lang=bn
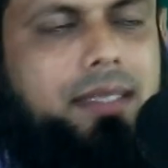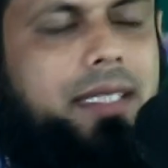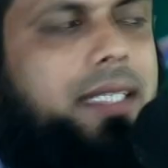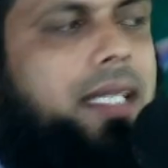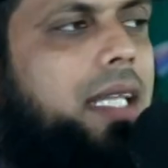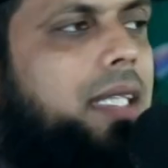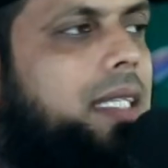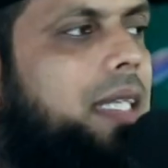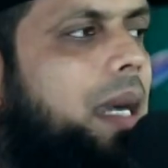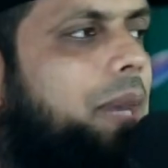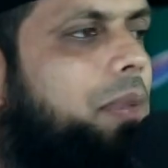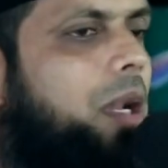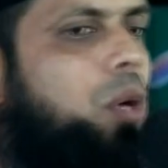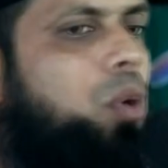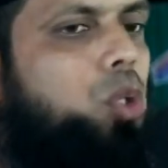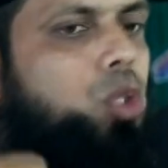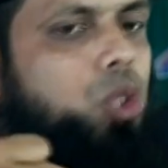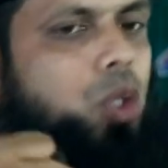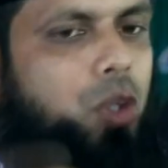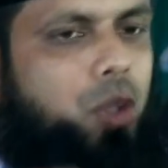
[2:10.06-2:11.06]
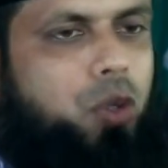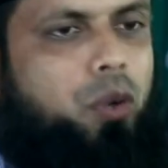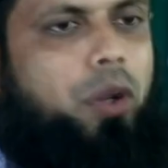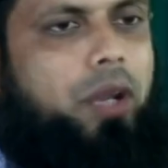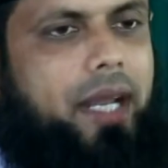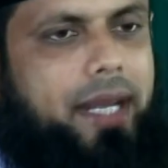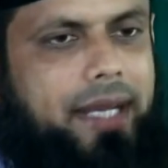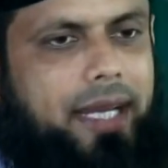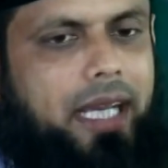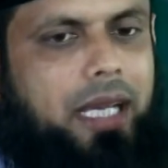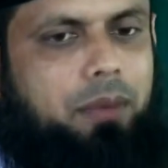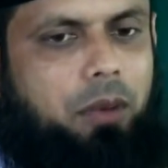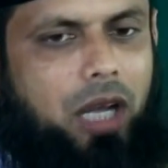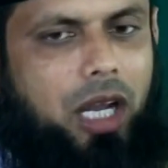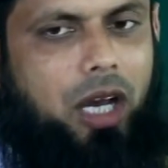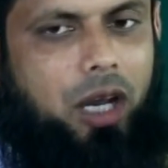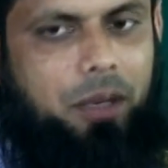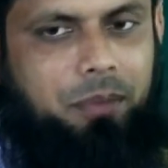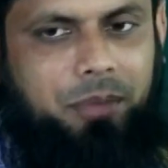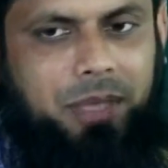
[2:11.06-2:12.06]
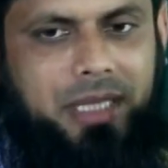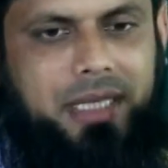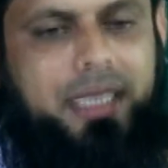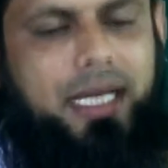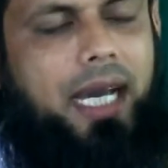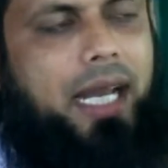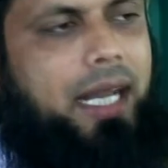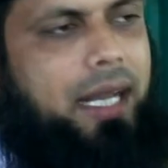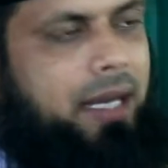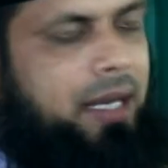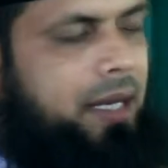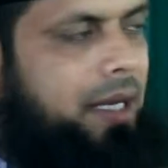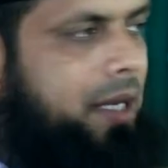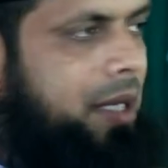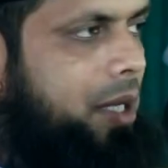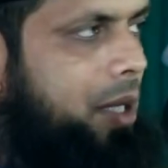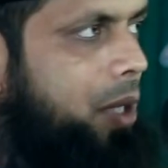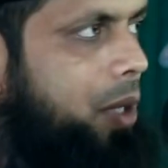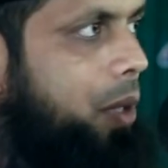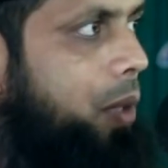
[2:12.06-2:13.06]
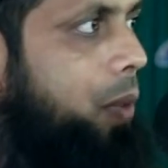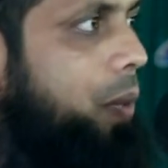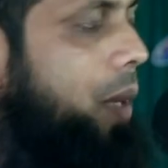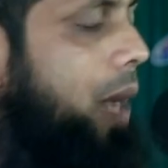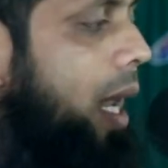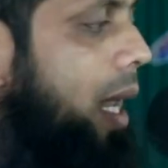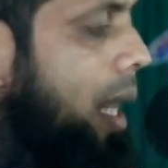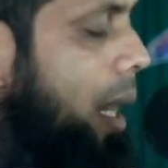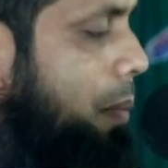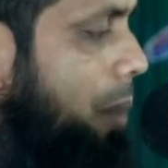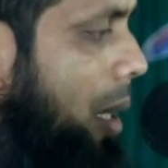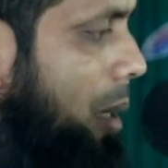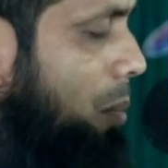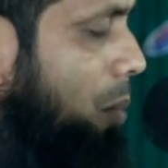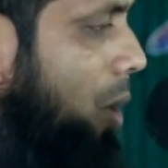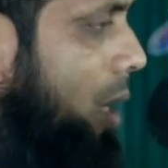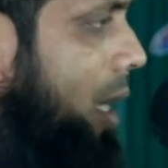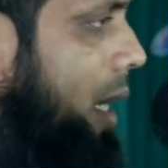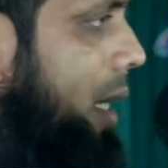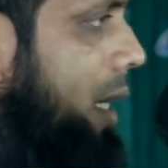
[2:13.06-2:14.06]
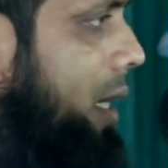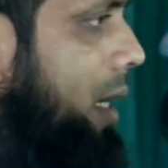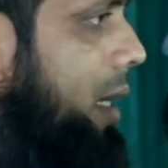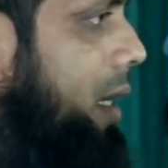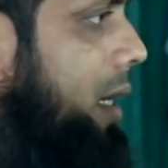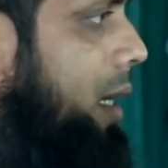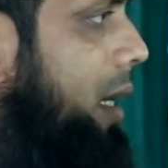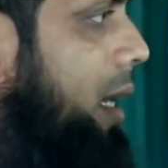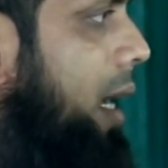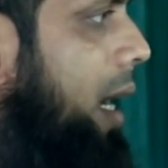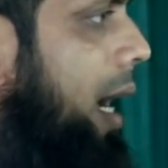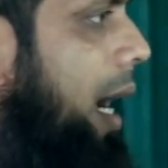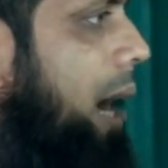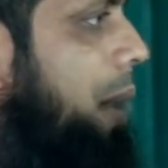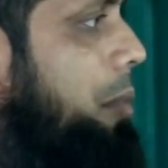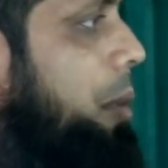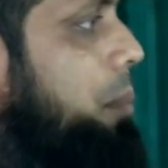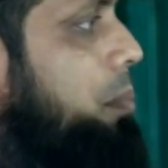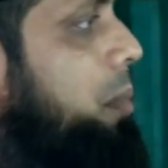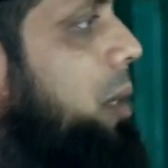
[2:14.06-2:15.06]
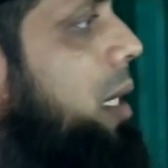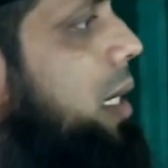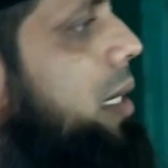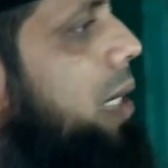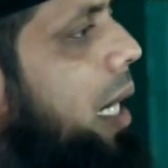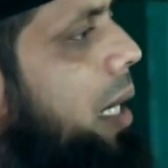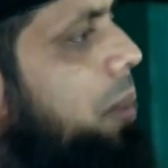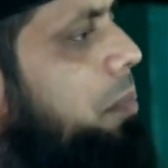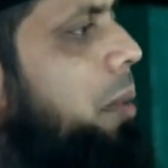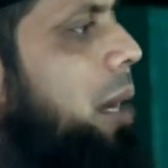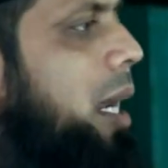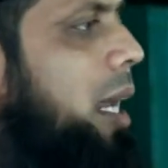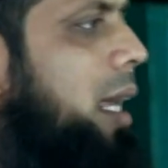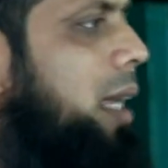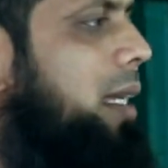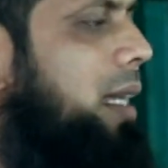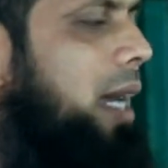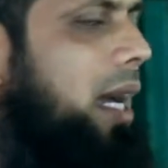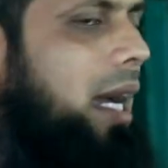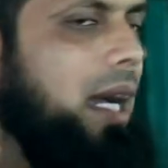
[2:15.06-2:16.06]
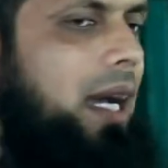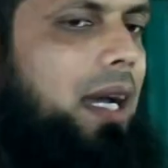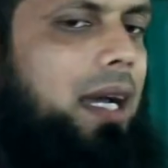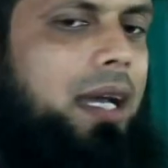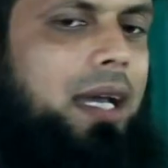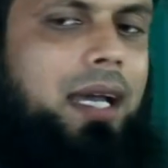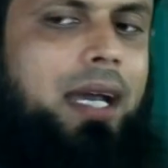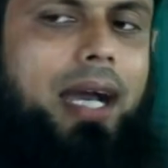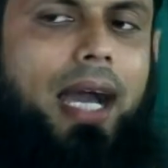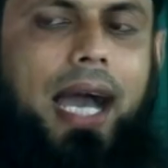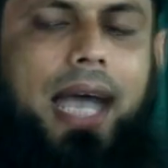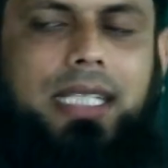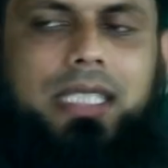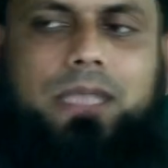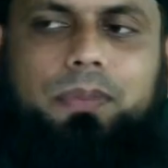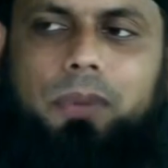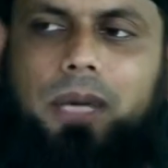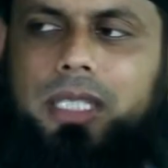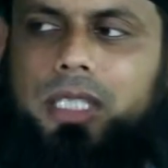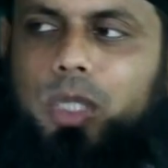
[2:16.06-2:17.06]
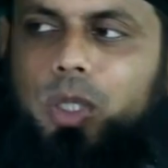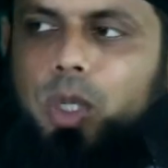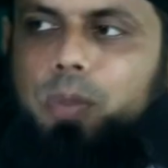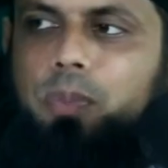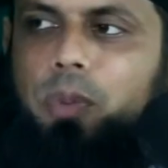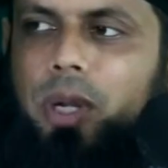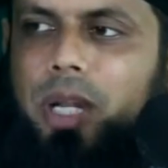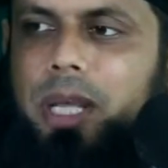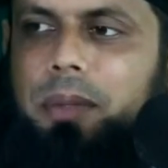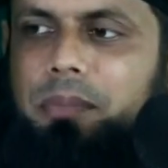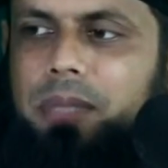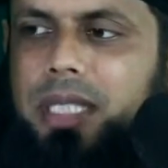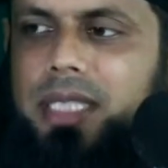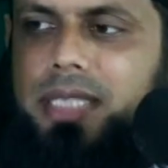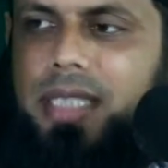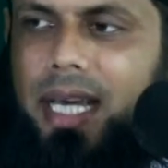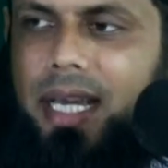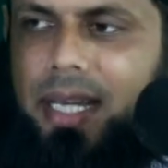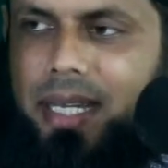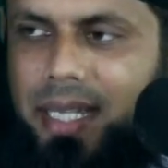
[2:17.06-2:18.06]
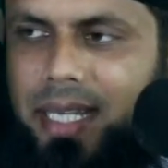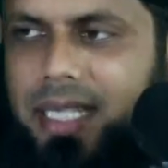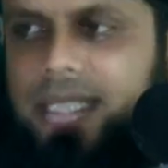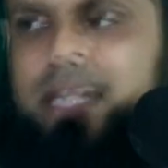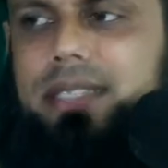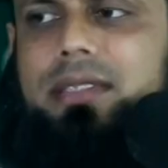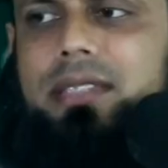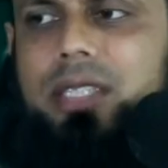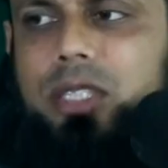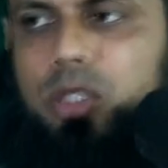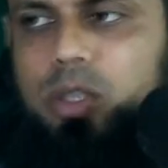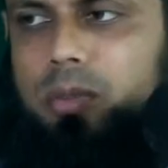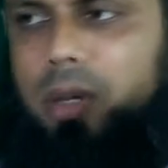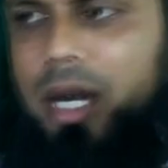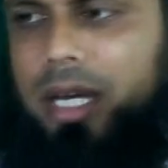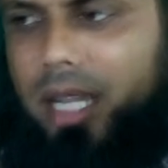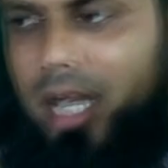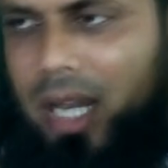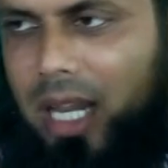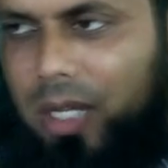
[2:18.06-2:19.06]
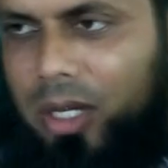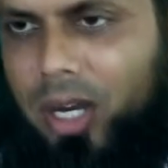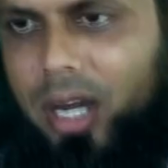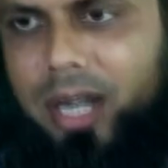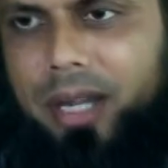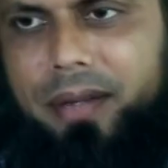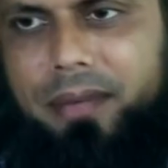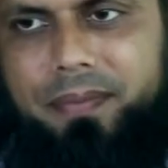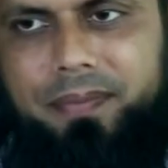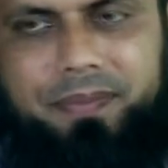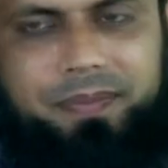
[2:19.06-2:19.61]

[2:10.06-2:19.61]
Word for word: যেটা দিয়ে আমরা ওজন করি এটাকে বলা হয় মিজান তো আল্লাহ পাক বলেন আমি মিজান বানাইয়া আসমানের উপরে মিজান রেখে দিছি সুবাহ আল্লাহ কন